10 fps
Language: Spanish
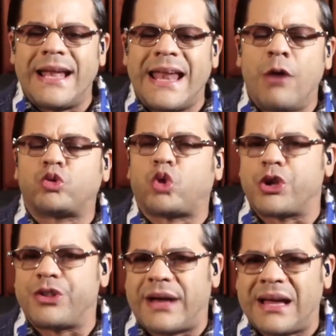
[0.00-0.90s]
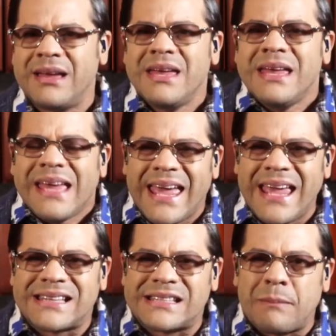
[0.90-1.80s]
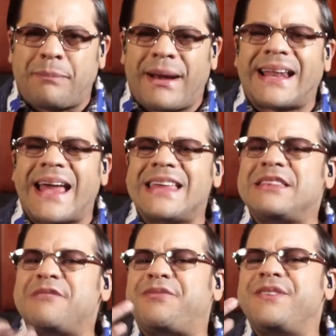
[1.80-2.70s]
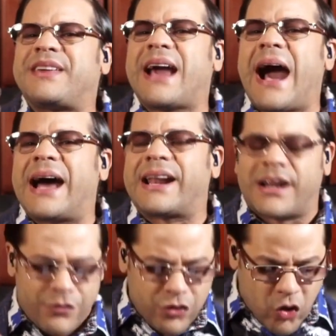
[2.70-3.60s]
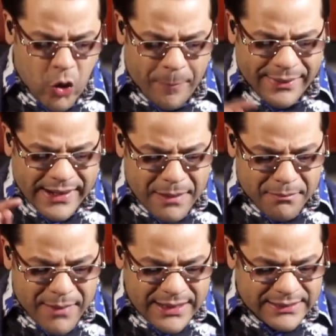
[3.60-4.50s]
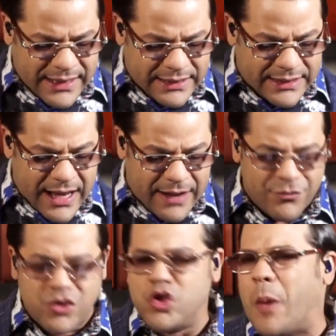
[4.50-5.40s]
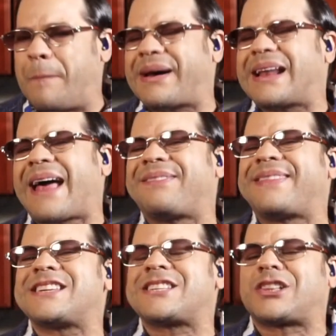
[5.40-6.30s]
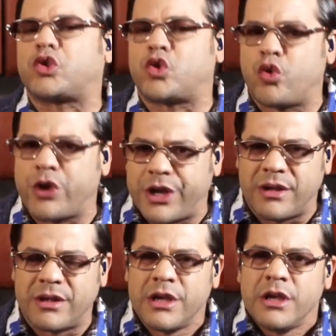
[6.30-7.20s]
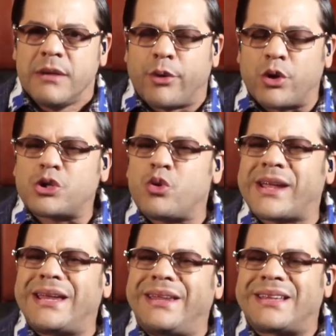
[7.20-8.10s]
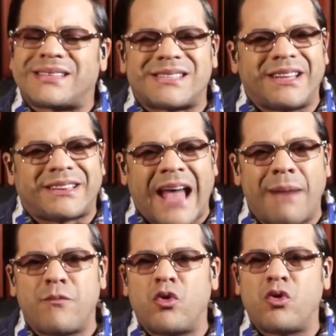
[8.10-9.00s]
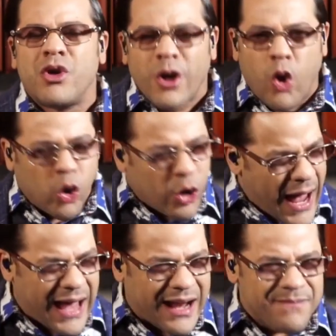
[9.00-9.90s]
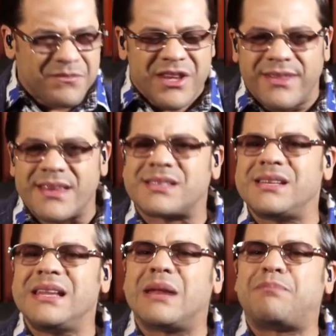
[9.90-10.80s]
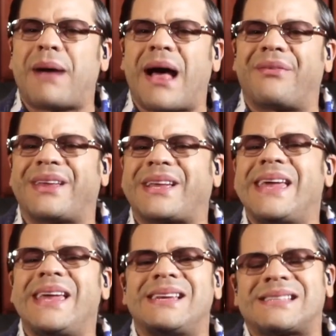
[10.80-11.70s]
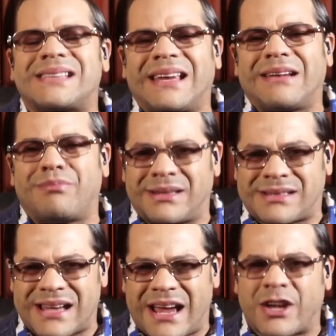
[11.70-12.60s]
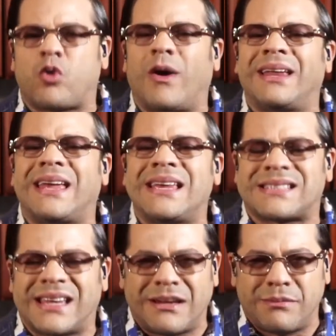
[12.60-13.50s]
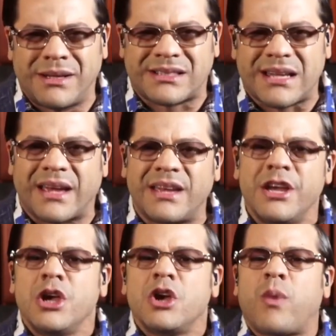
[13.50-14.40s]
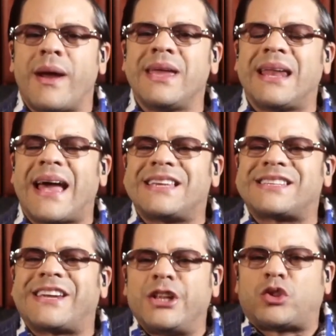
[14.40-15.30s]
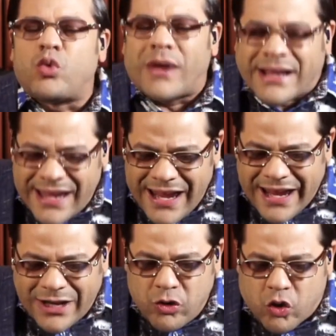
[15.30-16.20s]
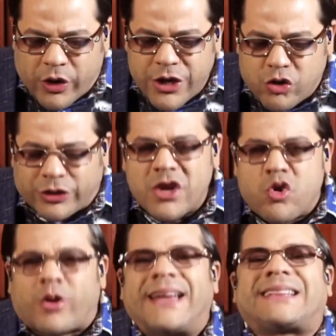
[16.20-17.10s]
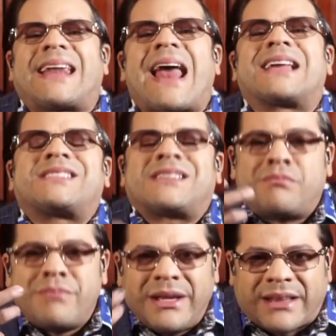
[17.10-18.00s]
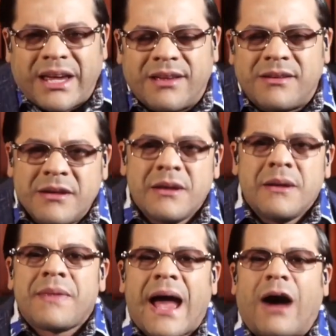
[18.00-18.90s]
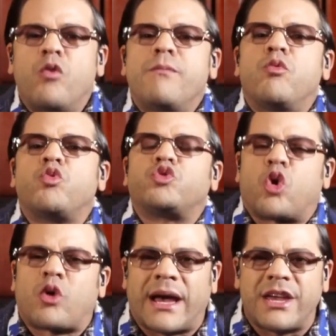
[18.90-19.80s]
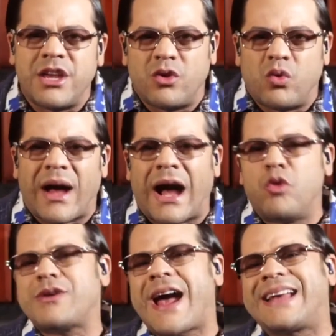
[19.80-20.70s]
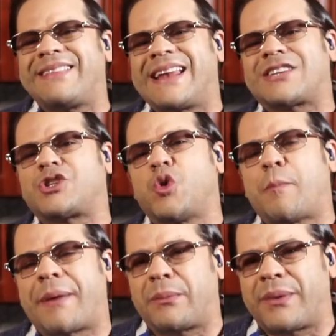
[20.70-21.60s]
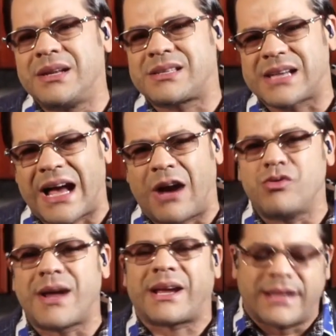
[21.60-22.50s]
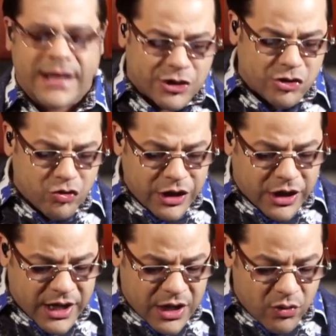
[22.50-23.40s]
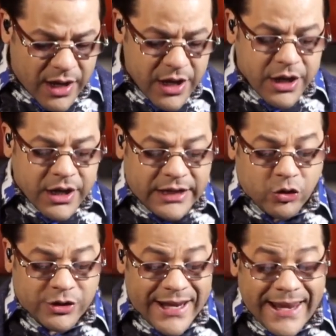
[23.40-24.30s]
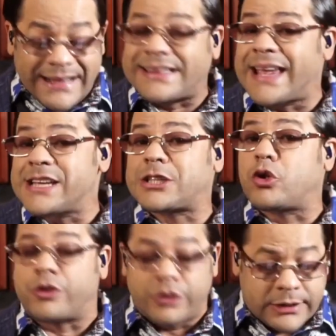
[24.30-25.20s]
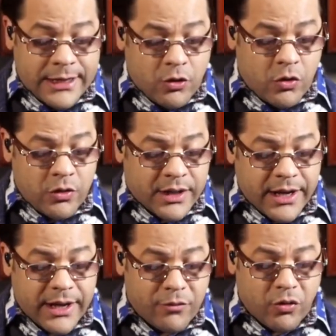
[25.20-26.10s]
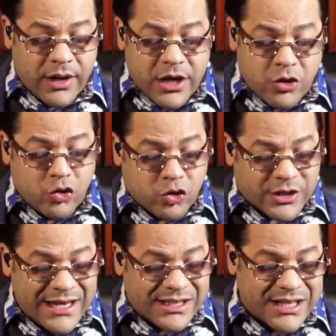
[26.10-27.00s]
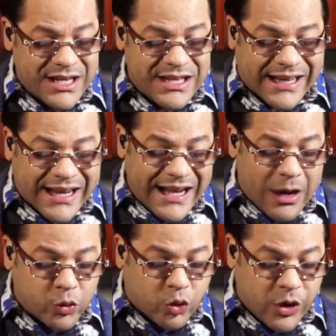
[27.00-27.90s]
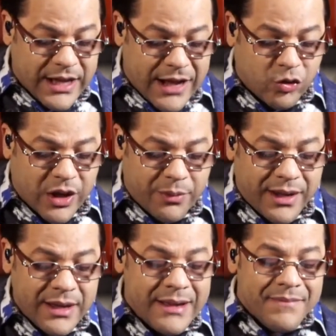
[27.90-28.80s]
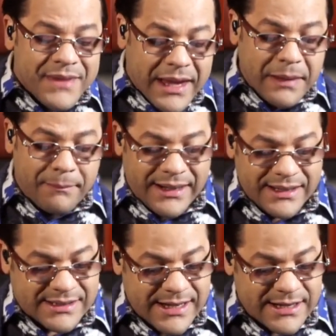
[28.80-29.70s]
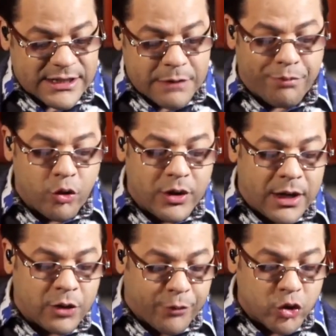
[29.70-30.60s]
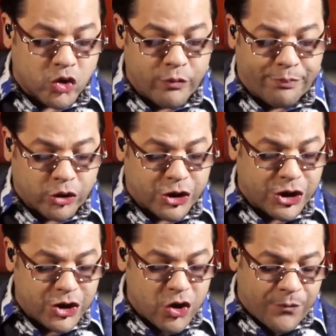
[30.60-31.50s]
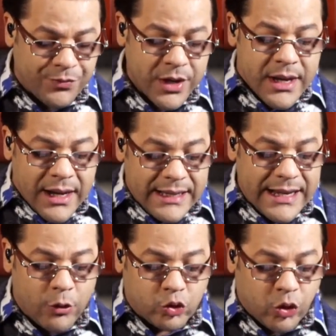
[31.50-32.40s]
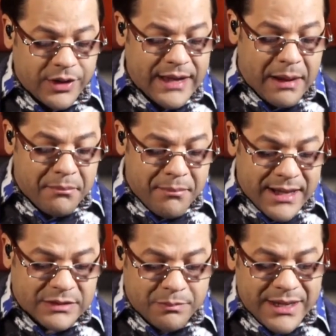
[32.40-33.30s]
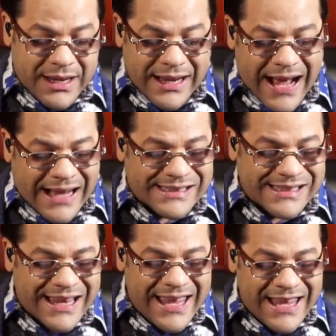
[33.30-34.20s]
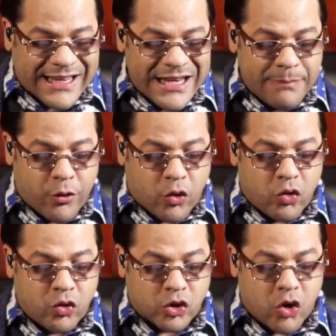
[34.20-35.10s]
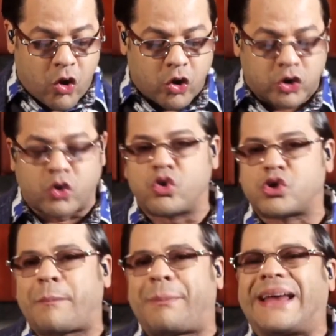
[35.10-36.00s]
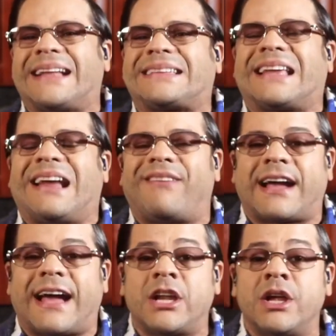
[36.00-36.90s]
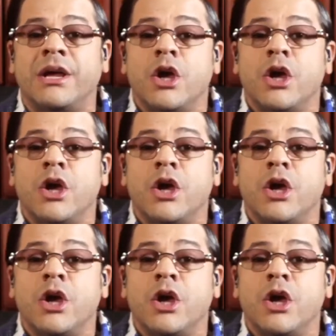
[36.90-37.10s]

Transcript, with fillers: la autoridad es para edificar, no para maltratar, no para destruir. Por eso que necesitamos orar y decirle al Padre qué es el mensaje, cuál es el mensaje, cuál es la escritura, qué es lo que yo tengo que transmitir a un mundo caído, a una generación perversa, a una generación incrédula. Entonces el texto de hoy que hemos leído nos enseña que la autoridad no debe envanecerse por, por su posición, la autoridad más bien hace equipo con los otros para trabajar